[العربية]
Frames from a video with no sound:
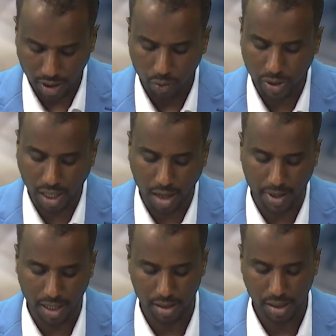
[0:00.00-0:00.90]

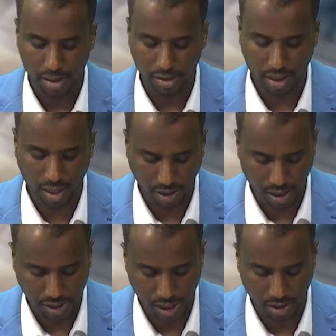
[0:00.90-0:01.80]
وتابع
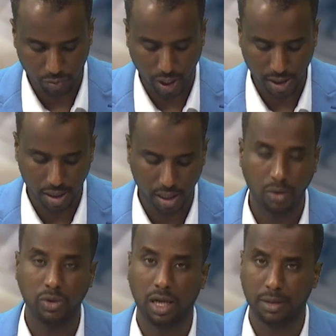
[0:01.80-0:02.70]
طرحنا شكل محدد
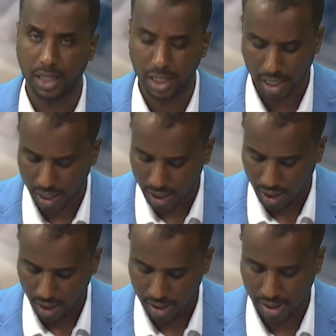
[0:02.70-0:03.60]
حول العملية
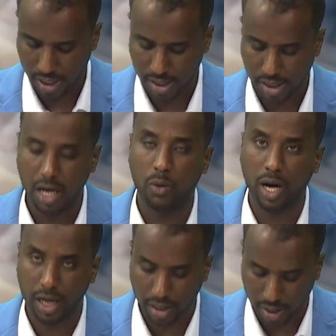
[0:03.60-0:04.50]
السياسية
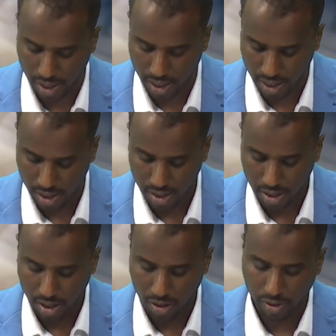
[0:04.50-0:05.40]
وقضاياها
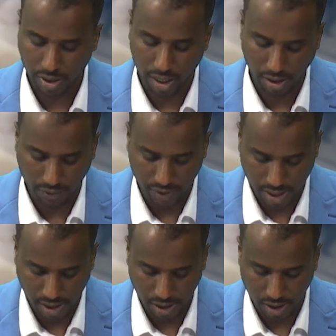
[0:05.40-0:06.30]
وطرحنا في
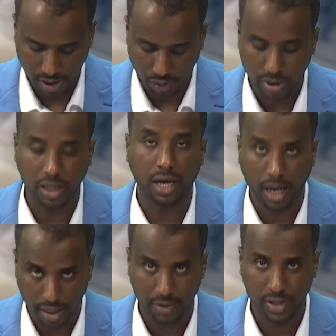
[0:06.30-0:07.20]
هذا الات...
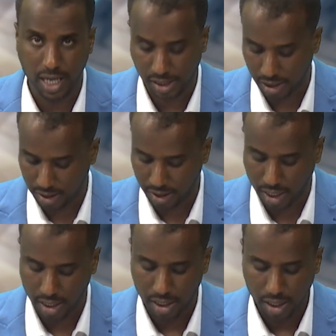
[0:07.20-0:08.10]
وطرحنا في هذا
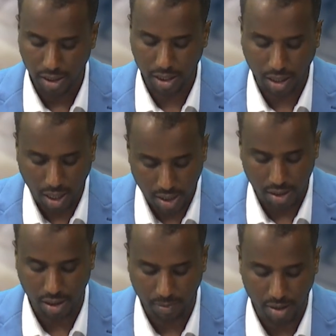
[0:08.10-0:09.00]
الاتجاه يتعارض
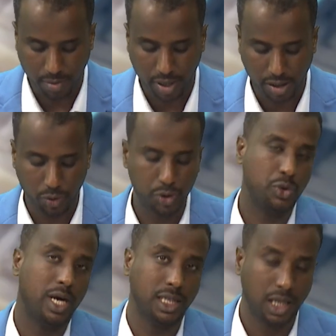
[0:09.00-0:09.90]
تماما مع
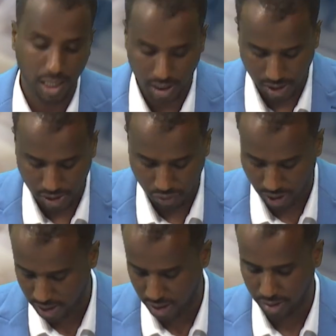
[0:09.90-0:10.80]
توجهات الآلية
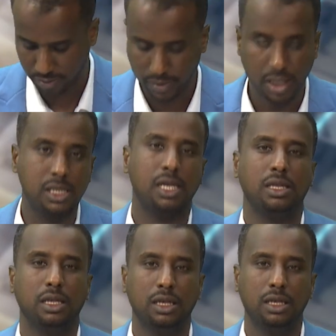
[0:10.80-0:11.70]
الثلاثية إذا
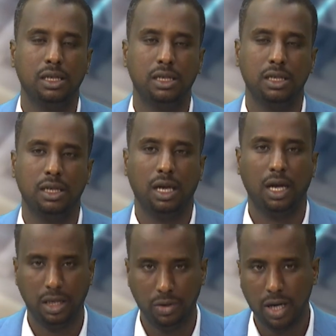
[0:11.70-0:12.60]

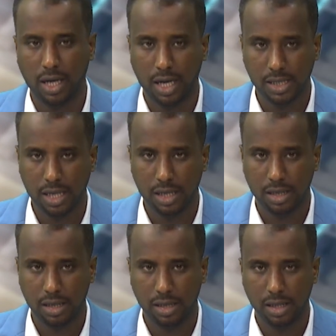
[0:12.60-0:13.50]
الحوار هذا
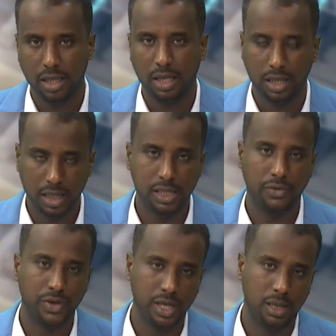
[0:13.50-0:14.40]
ليس
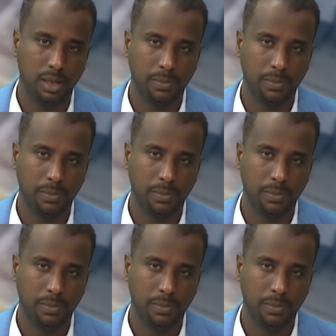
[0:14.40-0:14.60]
فيه